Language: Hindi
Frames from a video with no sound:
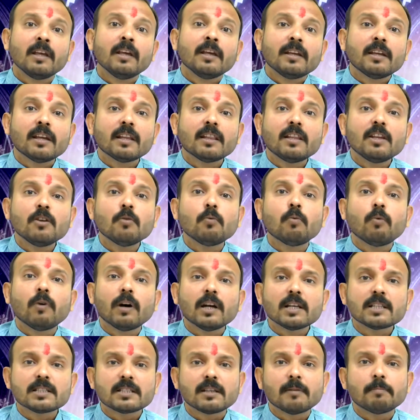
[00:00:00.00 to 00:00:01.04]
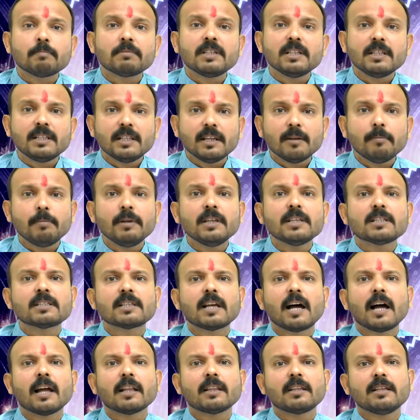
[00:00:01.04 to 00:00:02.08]
यदि वह सब चीज़ें भी
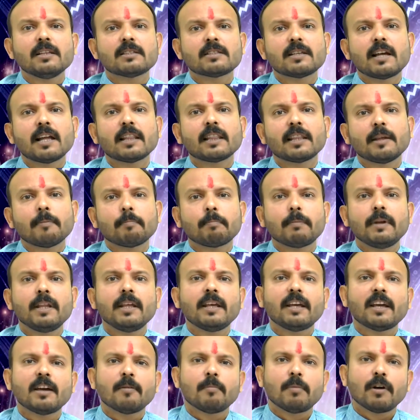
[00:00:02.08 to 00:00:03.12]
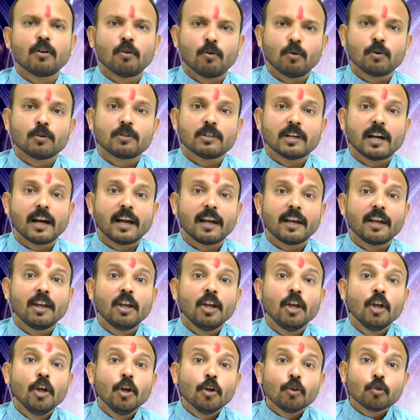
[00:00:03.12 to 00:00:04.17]
साथ ही साथ एप्लीकेबल हो जाए
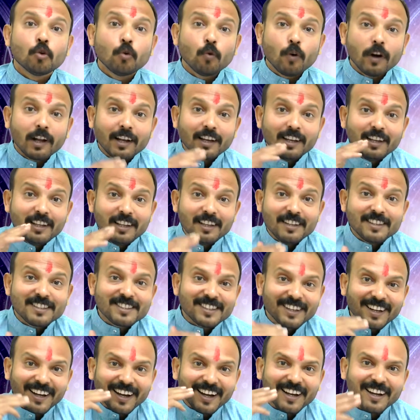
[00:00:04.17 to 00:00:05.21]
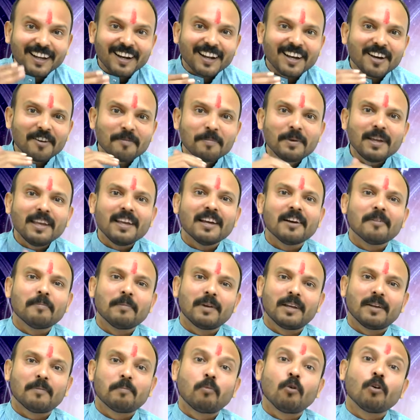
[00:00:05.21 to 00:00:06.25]
तो वह नीच का ग्रह भी
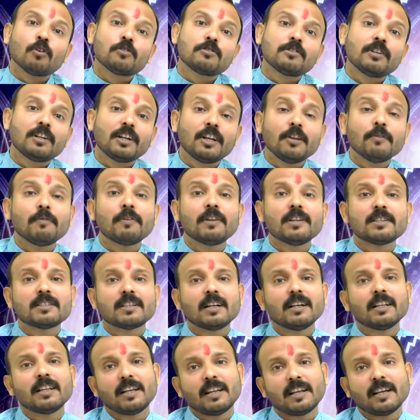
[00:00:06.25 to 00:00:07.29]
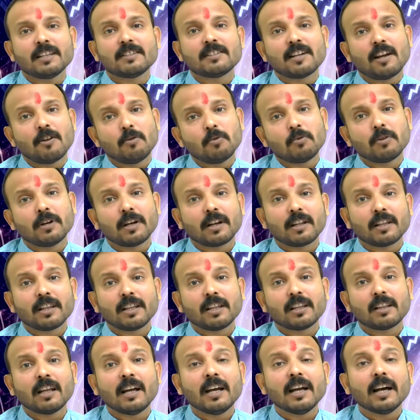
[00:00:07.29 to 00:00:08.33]
हमें पॉजिटिव रिजल्ट देना चालू कर
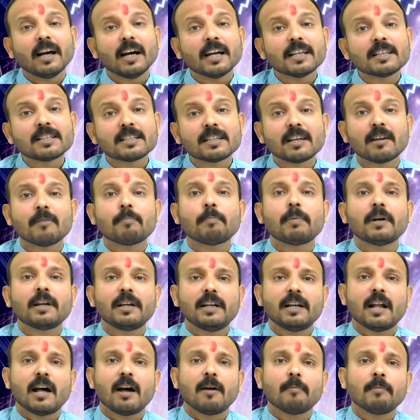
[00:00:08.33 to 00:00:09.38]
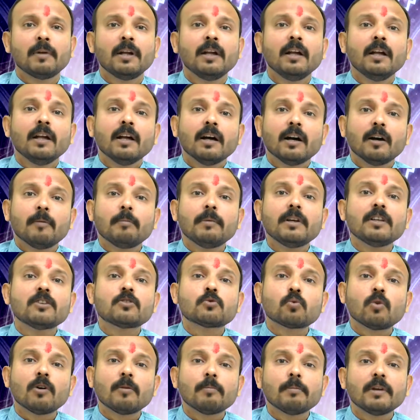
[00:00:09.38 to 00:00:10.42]
देता है अच्छे परिणाम हमें
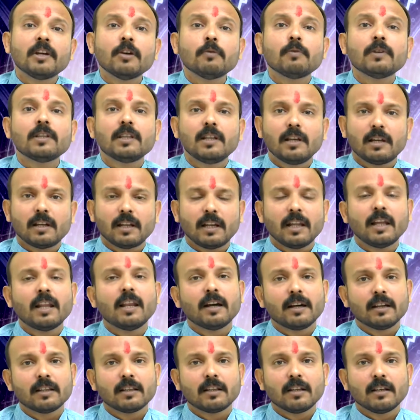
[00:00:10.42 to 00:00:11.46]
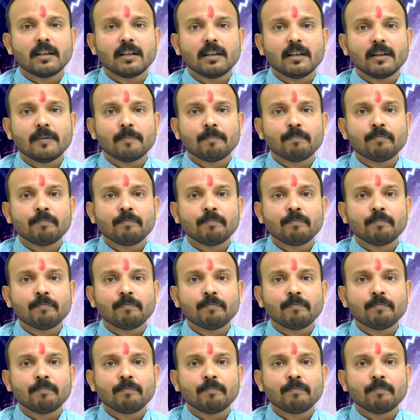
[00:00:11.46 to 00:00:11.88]
स्वमेव दिखने लगते हैं